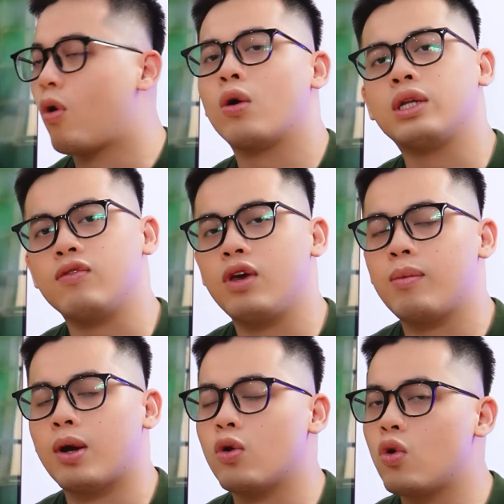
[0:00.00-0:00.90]
một con TV
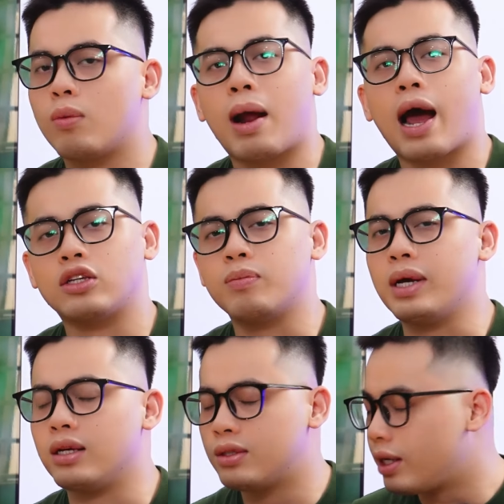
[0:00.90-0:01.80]
mà luôn luôn mang lại cho
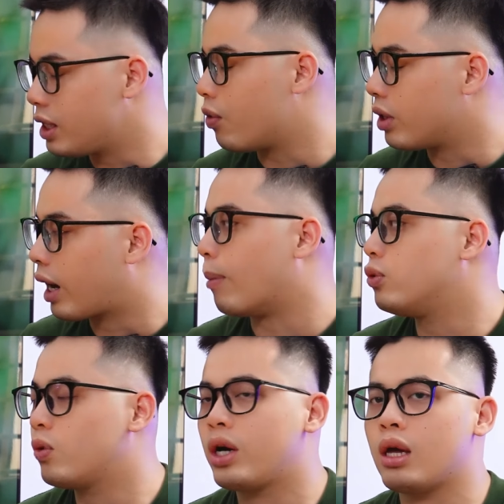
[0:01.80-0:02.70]
mình rất nhiều những cảm
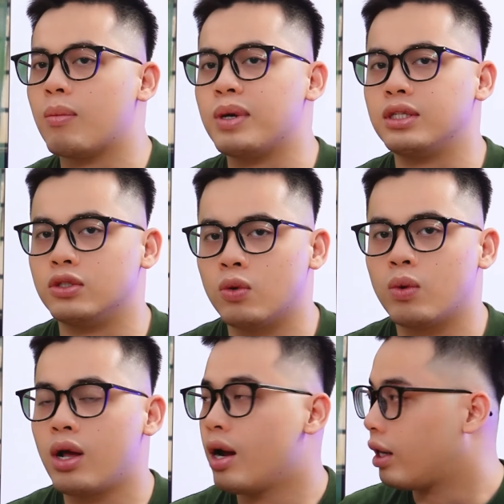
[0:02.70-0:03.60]
xúc khi mà mình sử dụng.